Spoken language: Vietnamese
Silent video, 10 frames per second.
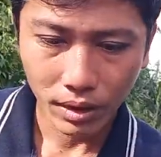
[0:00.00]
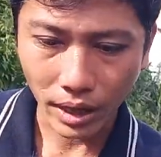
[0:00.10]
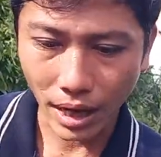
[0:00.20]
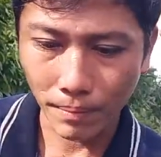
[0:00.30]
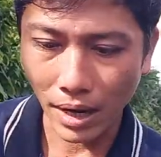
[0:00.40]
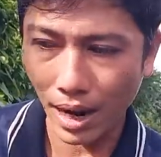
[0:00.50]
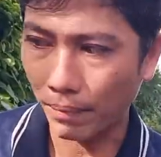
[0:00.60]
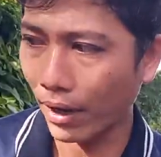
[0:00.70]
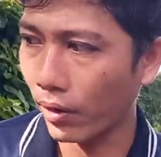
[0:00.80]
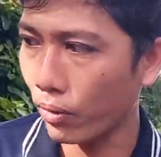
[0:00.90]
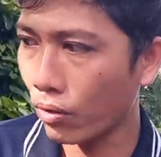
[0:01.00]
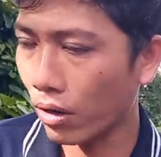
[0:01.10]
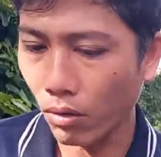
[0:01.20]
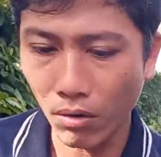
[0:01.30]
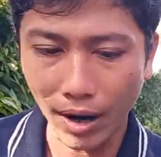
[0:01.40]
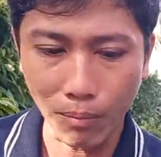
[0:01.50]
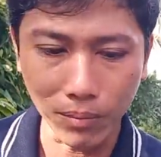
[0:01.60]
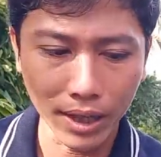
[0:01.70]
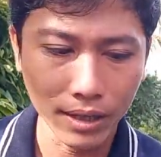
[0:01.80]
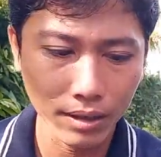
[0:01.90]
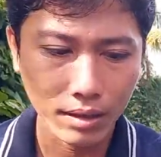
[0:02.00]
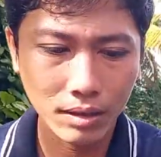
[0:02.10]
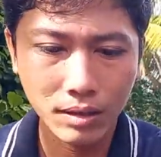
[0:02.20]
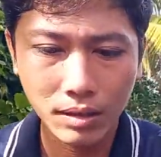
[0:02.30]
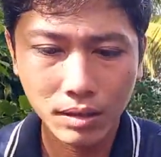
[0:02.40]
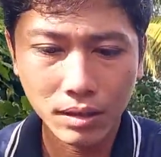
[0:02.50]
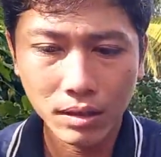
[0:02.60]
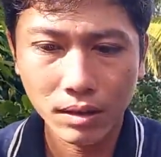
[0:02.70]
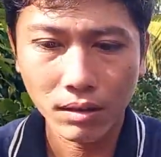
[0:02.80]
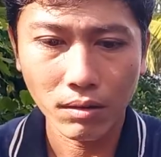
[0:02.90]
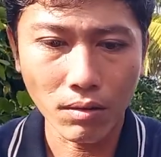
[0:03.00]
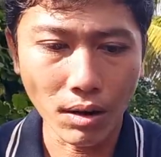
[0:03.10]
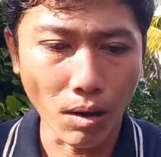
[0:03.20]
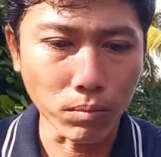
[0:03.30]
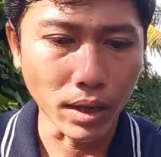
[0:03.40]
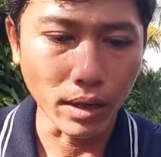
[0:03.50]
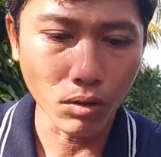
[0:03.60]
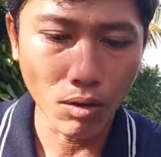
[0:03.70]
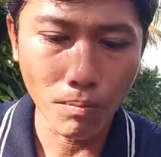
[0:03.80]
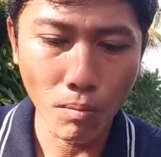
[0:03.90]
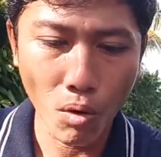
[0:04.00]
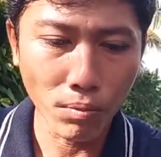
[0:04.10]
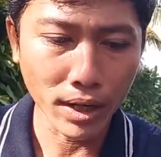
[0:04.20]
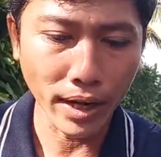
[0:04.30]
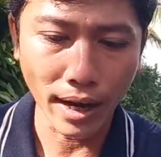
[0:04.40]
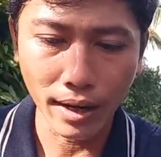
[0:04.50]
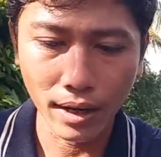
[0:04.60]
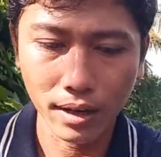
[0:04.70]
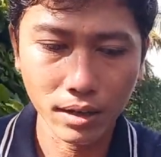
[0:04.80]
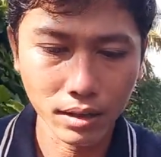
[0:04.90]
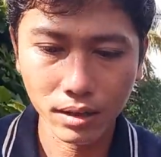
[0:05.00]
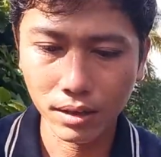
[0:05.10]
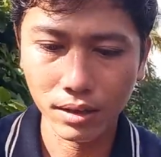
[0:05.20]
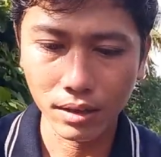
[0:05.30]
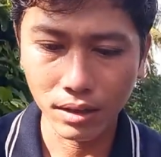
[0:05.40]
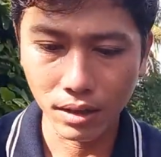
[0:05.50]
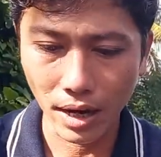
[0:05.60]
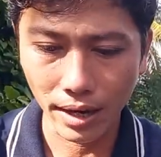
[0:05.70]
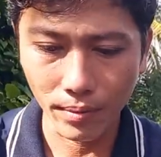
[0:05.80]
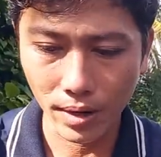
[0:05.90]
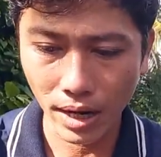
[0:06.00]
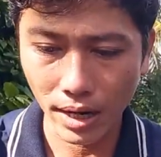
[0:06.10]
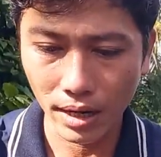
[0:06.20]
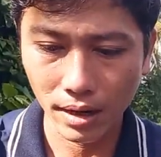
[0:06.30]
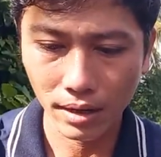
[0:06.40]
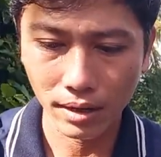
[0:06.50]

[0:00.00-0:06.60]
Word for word: cái này mình làm theo kiểu ờ, con rồng đi con rồng thì nó có bốn cái chân ha đây qua đây